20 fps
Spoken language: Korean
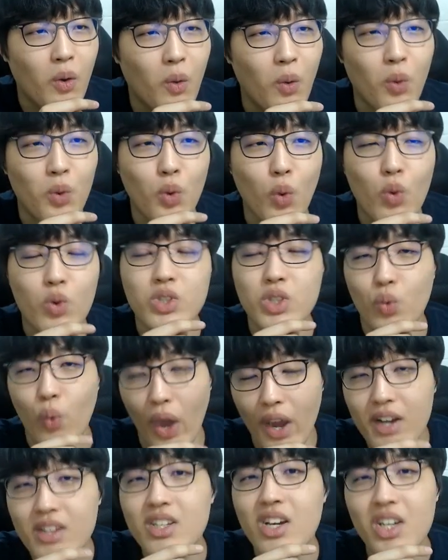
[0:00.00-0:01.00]
오, 요거 진짜
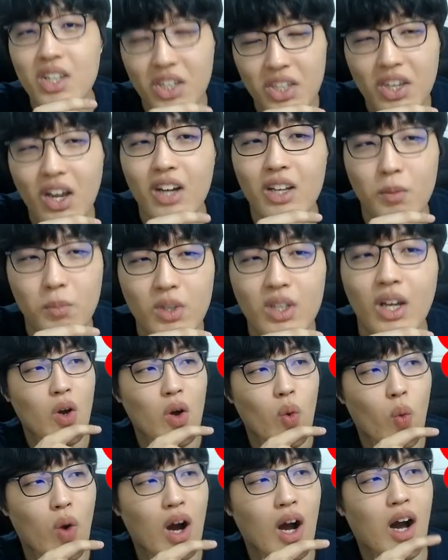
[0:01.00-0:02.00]
굉장히 기대가
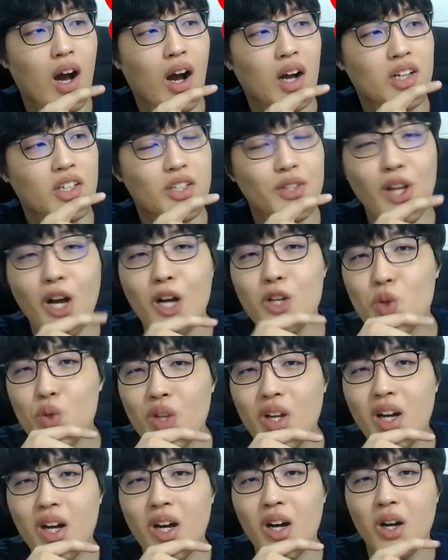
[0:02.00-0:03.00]
됩니다. 와,
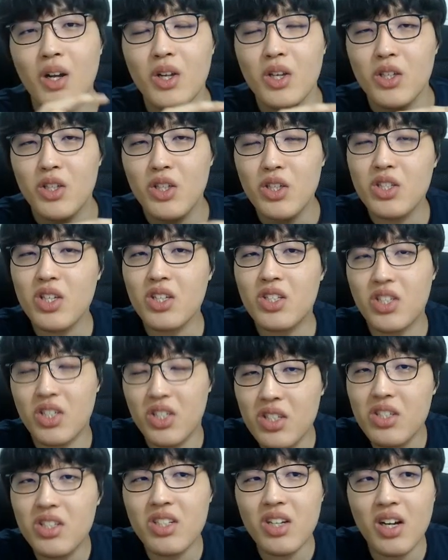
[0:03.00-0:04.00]
그나저나 이제
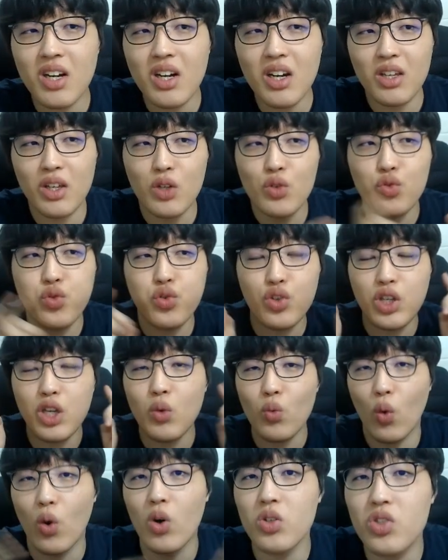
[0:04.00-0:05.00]
진짜 이
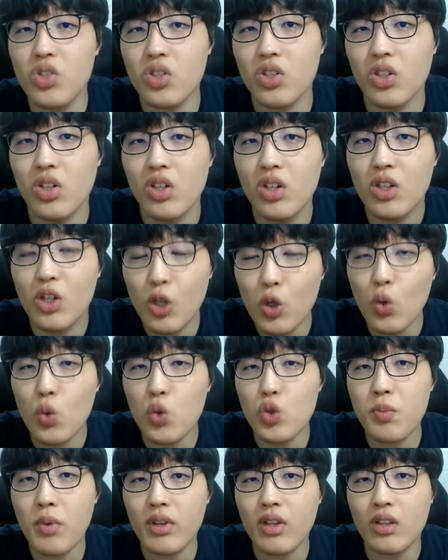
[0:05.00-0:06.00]
쿠키 워즈
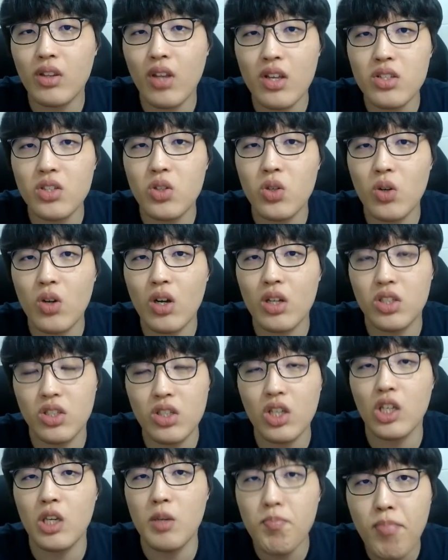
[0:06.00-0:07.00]
클로즈 베타 테스터가
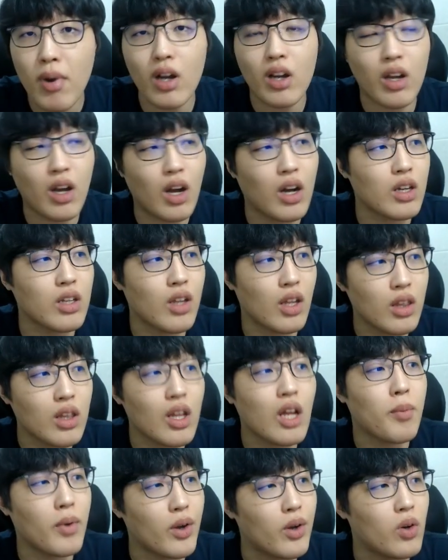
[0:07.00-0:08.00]
진짜 임박하긴
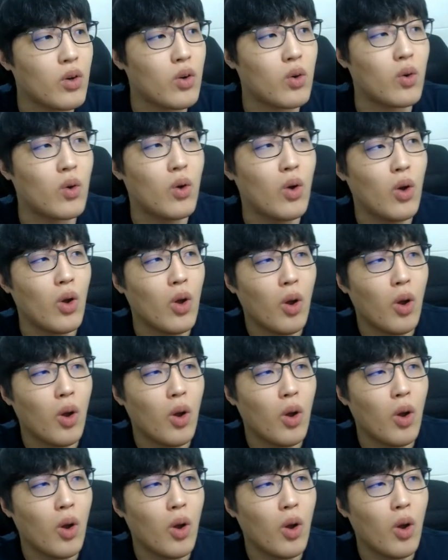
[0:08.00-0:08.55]
했나봐요.